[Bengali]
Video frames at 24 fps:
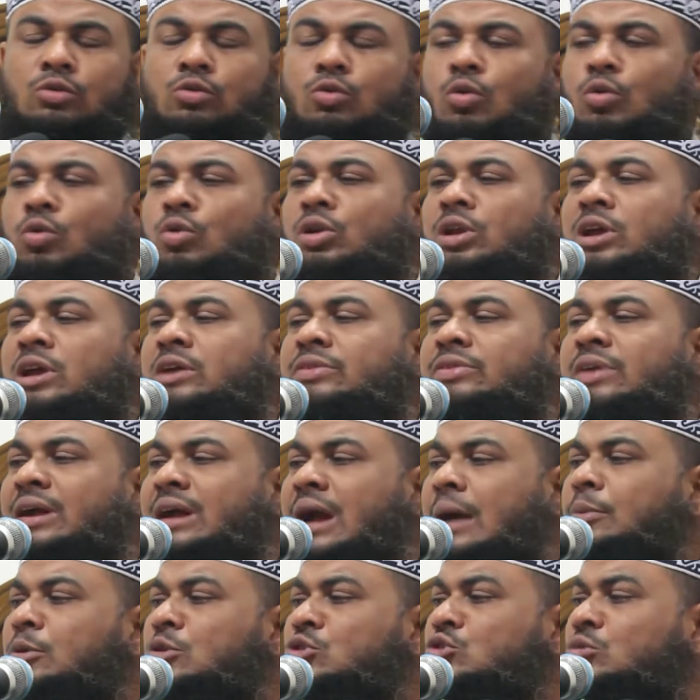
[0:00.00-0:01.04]
কোন ঈদে
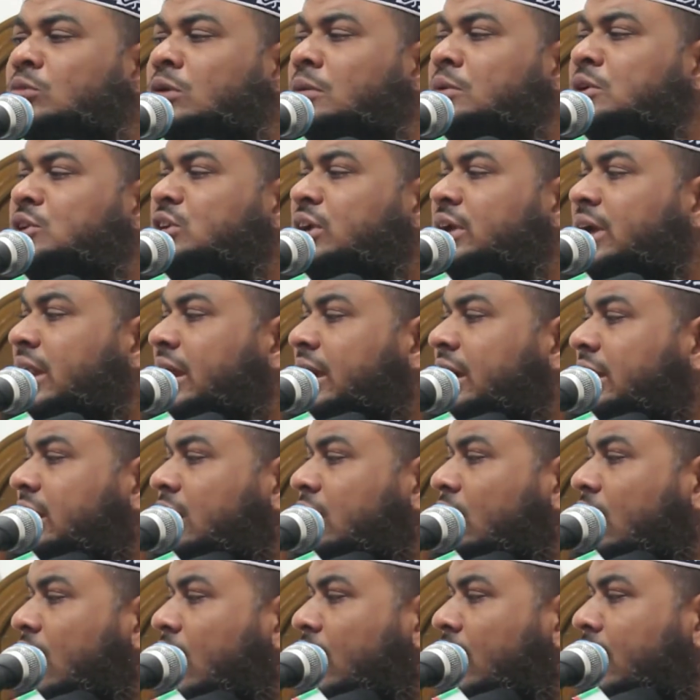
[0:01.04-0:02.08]
কাপড় চোপড় বেশি কেনাকাটা
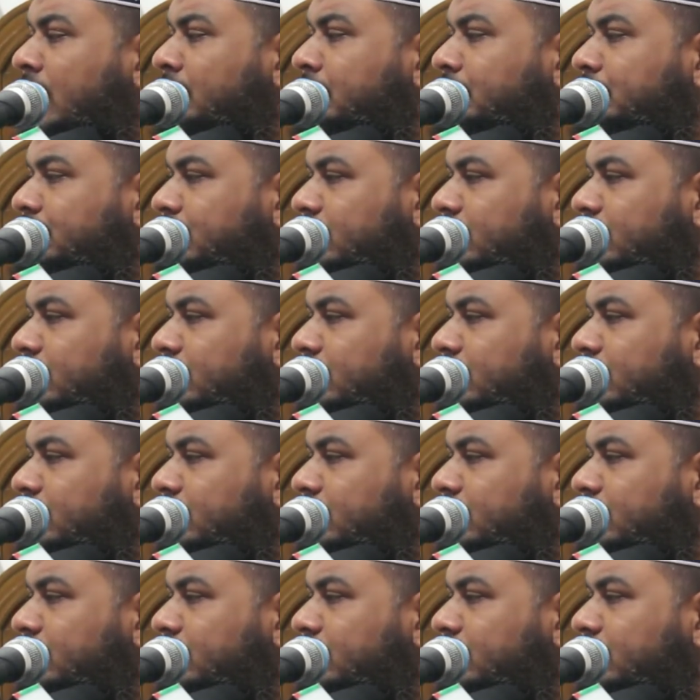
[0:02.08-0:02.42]
করা হয়